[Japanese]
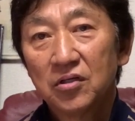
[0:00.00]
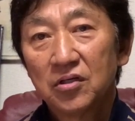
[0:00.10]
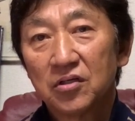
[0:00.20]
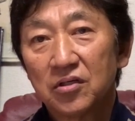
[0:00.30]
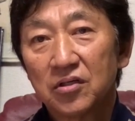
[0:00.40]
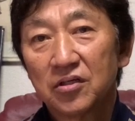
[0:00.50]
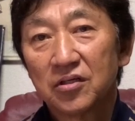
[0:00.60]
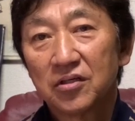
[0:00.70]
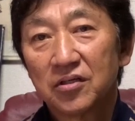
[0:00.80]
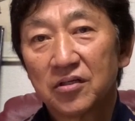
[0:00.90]

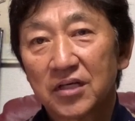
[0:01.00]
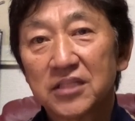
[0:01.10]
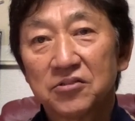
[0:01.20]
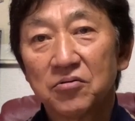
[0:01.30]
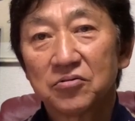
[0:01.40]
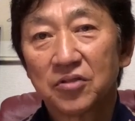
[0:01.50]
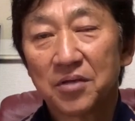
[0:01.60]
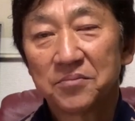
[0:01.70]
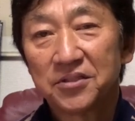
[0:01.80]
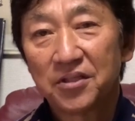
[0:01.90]
えー、数多く
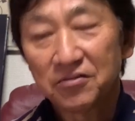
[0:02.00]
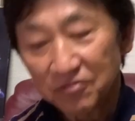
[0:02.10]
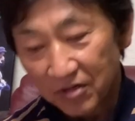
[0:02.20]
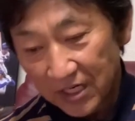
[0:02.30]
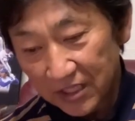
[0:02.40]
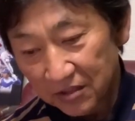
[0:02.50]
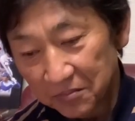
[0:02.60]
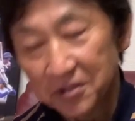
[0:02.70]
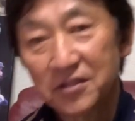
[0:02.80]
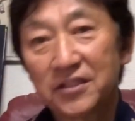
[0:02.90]
ゲームに出るのかなと
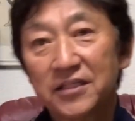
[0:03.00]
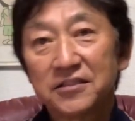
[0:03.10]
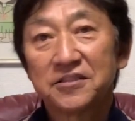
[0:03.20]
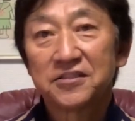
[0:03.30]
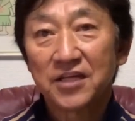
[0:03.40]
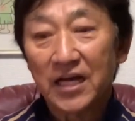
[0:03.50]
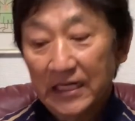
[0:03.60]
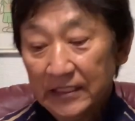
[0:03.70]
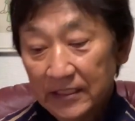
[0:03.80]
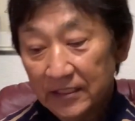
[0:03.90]
思ったんですが、
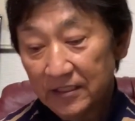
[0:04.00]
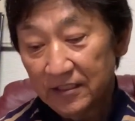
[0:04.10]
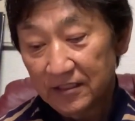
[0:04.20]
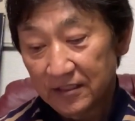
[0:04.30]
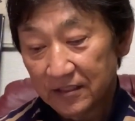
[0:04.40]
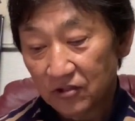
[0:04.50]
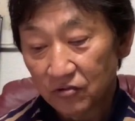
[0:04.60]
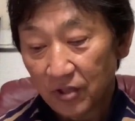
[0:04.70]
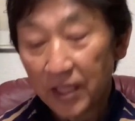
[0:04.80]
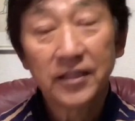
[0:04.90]
えー、ちょっ
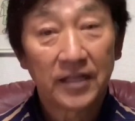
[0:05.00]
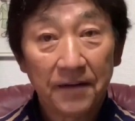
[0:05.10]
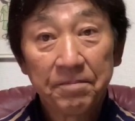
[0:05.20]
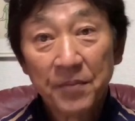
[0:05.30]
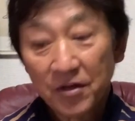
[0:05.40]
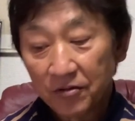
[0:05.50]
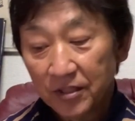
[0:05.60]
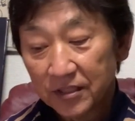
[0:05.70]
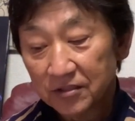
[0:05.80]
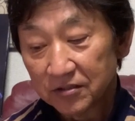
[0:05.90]
と減ったこの辺
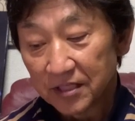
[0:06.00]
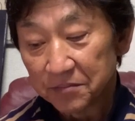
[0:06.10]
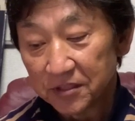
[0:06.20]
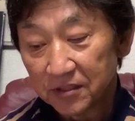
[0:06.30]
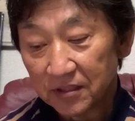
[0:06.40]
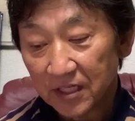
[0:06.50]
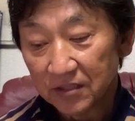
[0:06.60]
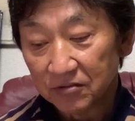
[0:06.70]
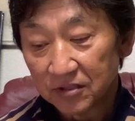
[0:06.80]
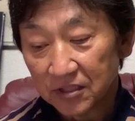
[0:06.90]
がちょっと寂しいな
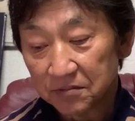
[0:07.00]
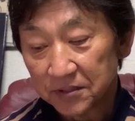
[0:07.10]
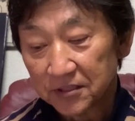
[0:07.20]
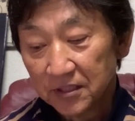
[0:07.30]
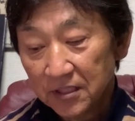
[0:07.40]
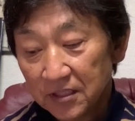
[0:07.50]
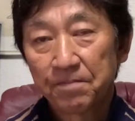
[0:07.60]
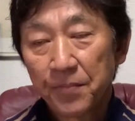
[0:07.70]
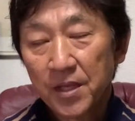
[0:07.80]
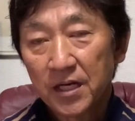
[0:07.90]
という気がします
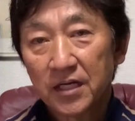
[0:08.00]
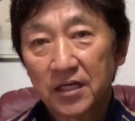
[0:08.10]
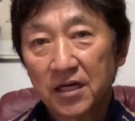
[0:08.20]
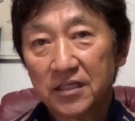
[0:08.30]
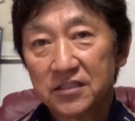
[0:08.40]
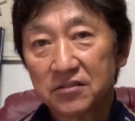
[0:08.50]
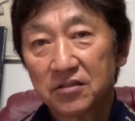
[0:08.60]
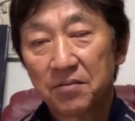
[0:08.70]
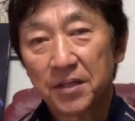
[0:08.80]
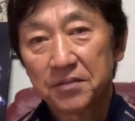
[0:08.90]
彼が1軍
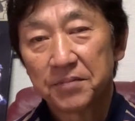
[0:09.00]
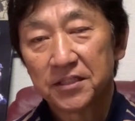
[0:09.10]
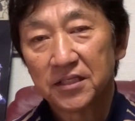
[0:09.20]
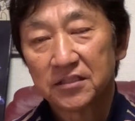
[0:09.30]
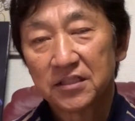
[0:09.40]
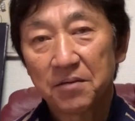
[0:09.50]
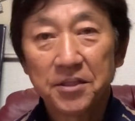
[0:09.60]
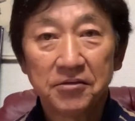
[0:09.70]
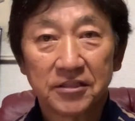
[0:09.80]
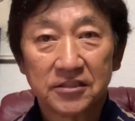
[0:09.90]
でバリバリやるため
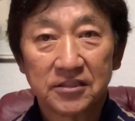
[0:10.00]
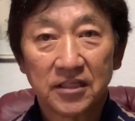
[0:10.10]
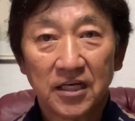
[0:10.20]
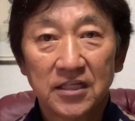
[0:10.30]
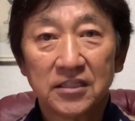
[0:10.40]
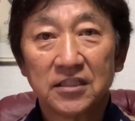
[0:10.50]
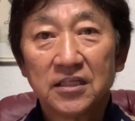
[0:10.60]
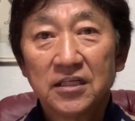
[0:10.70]
にはですねやはり